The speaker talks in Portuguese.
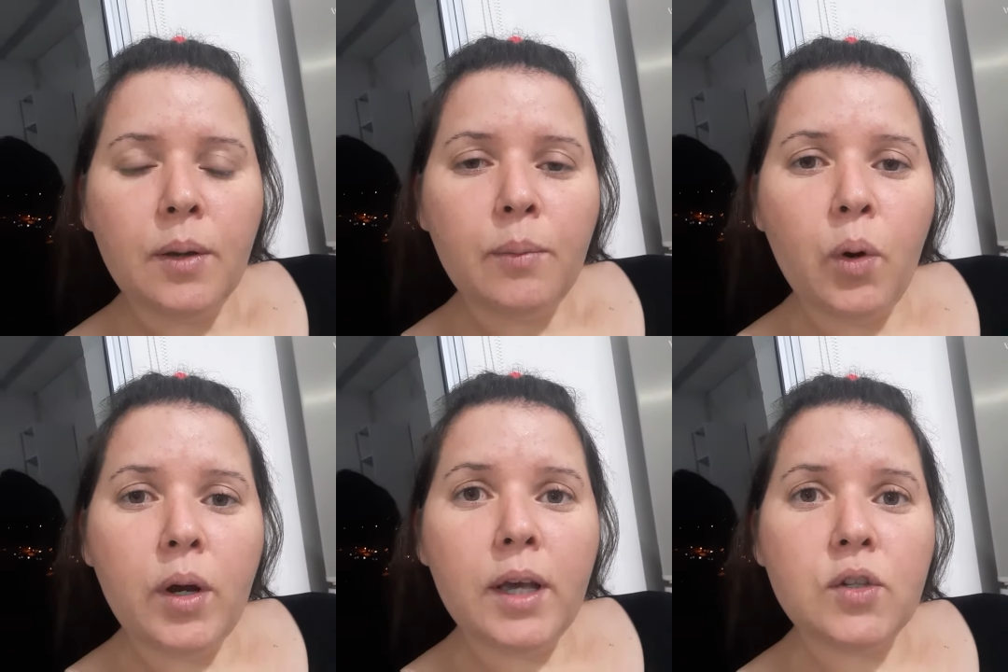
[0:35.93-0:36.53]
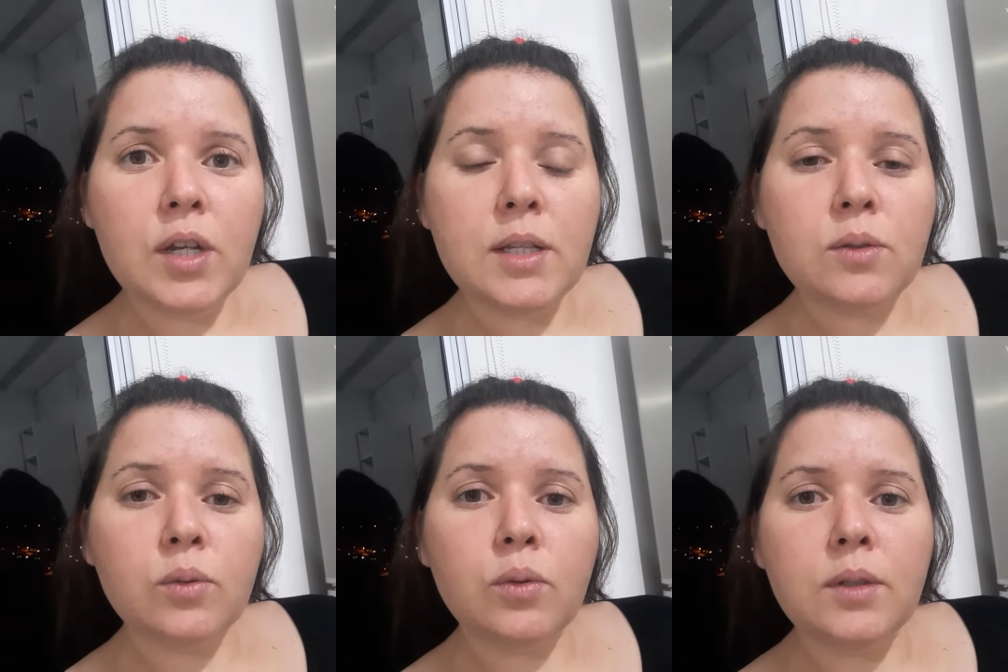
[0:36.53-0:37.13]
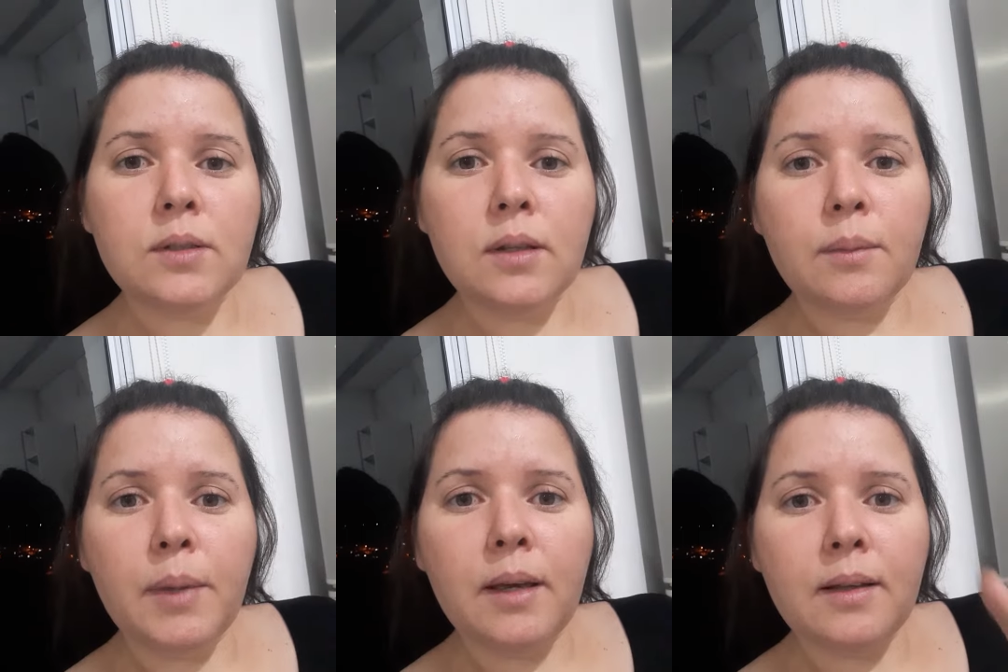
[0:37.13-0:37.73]
porque Jesus, em
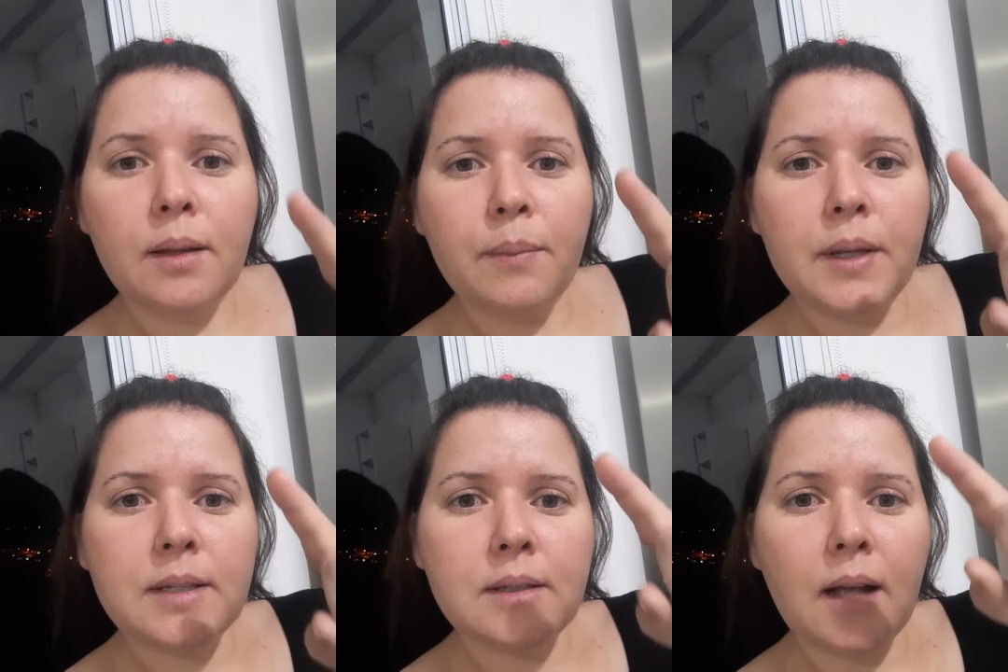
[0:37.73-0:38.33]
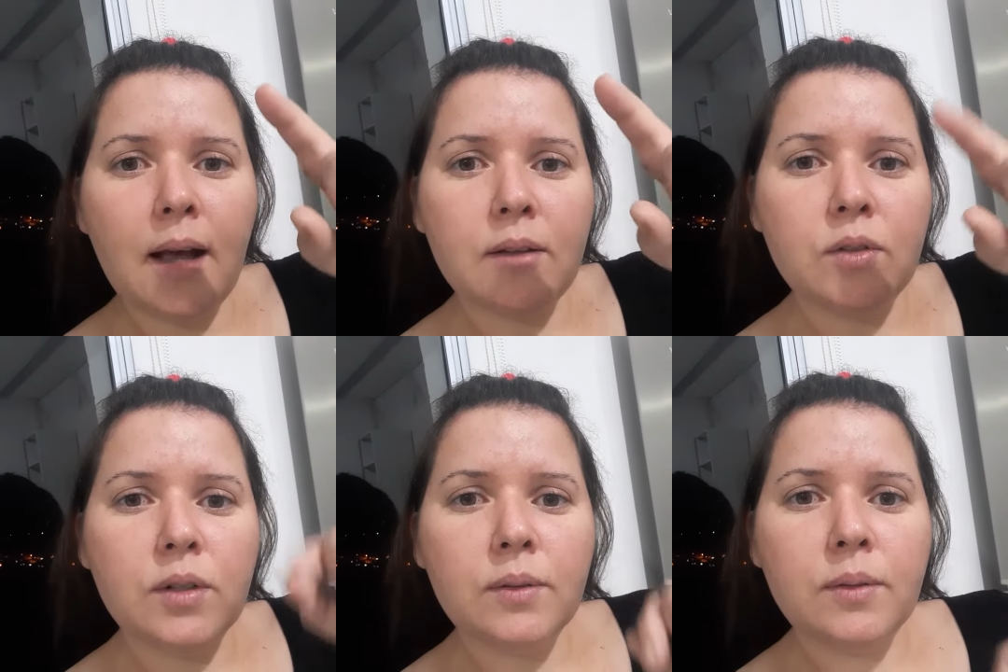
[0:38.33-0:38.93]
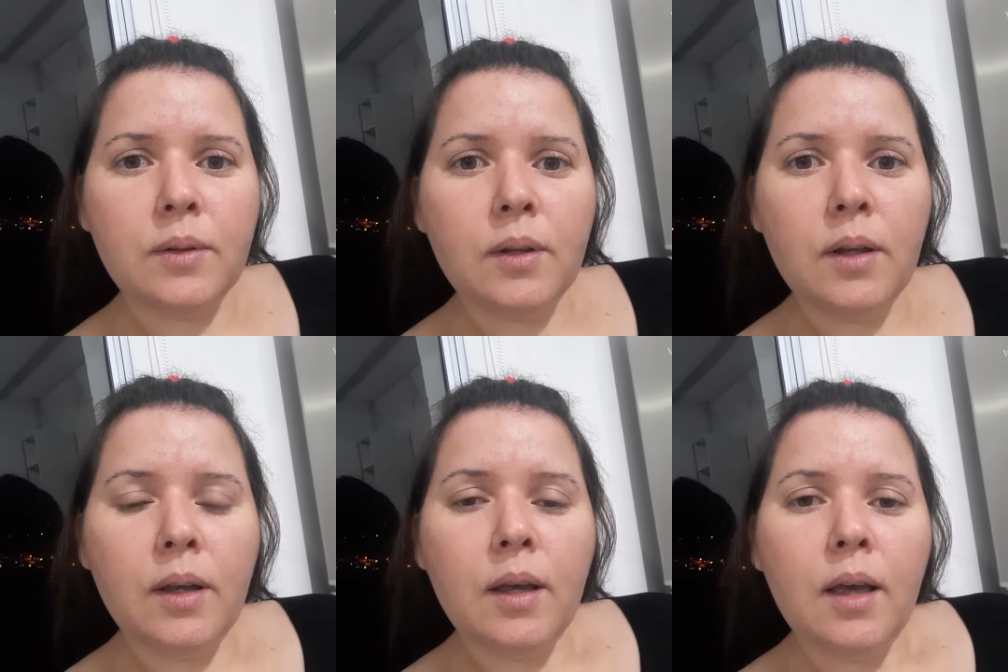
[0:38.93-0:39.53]
meio à tempestade,
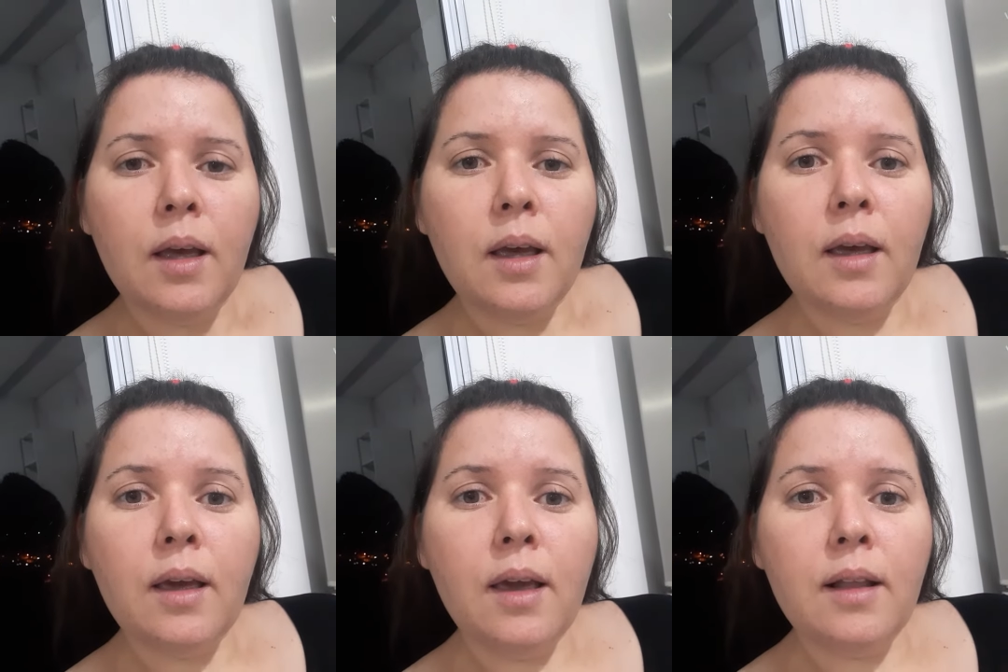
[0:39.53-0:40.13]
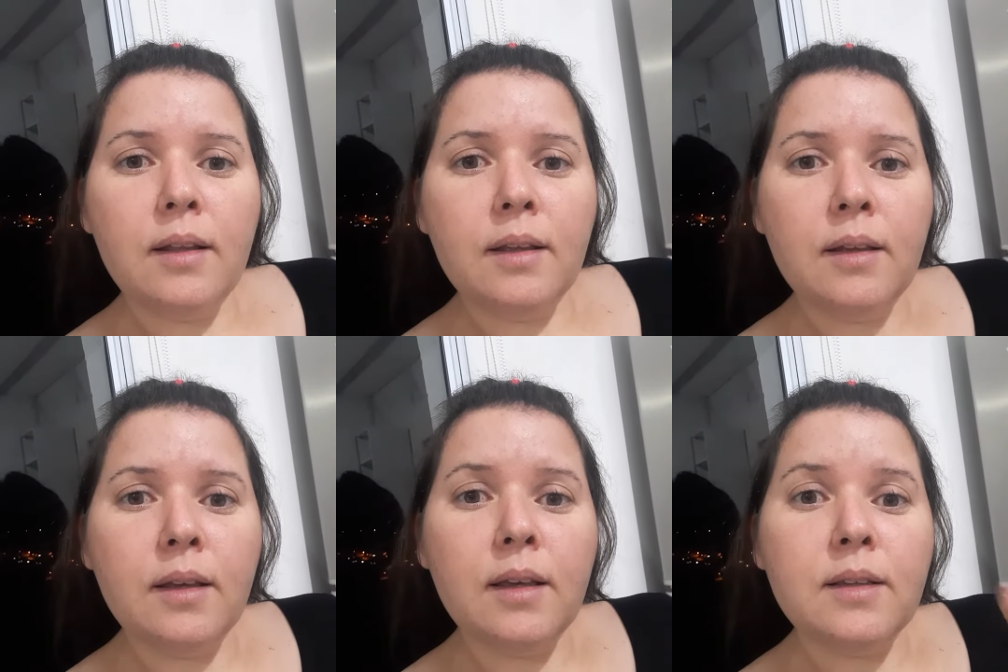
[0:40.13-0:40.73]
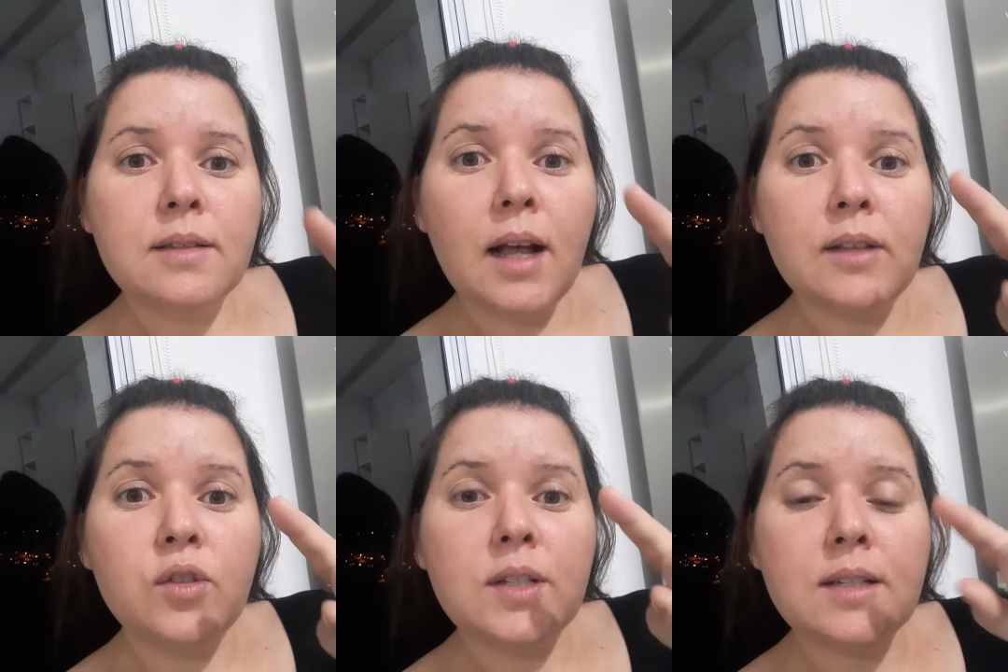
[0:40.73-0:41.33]
ele está
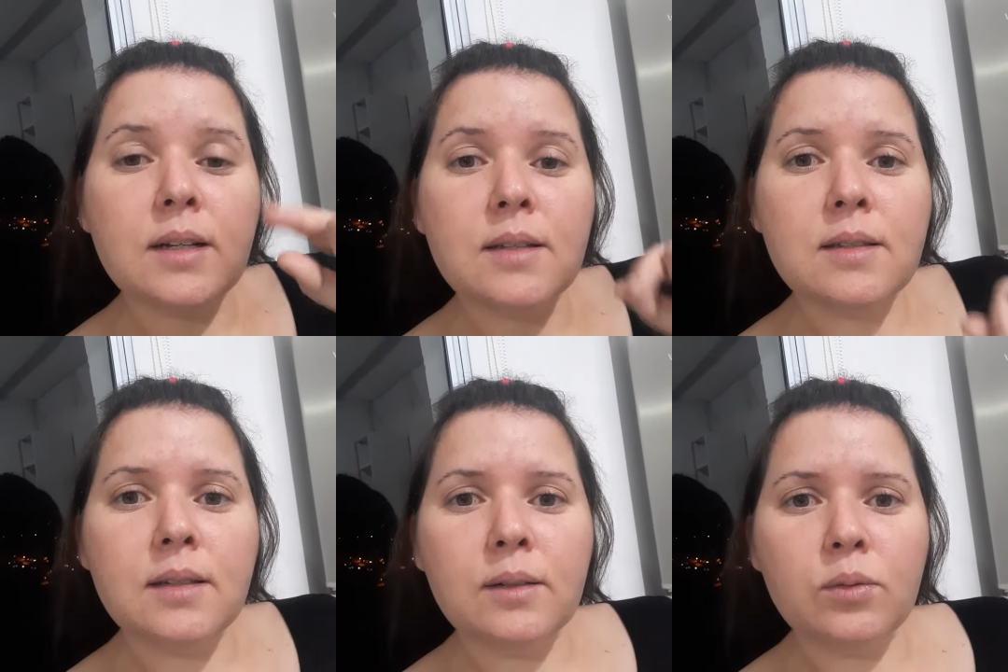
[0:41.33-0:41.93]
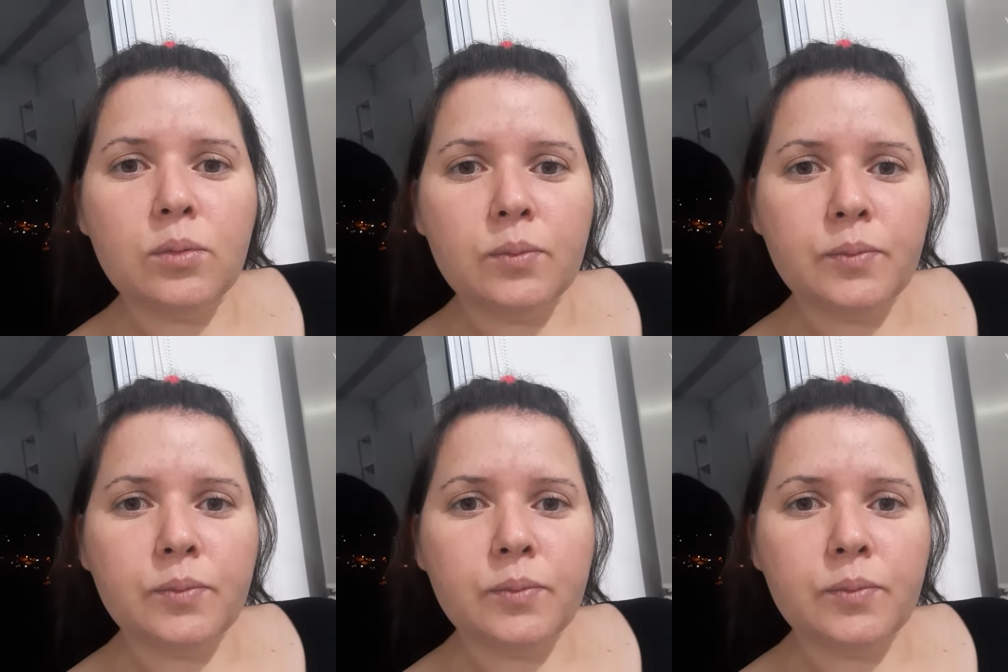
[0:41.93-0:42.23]
descansando.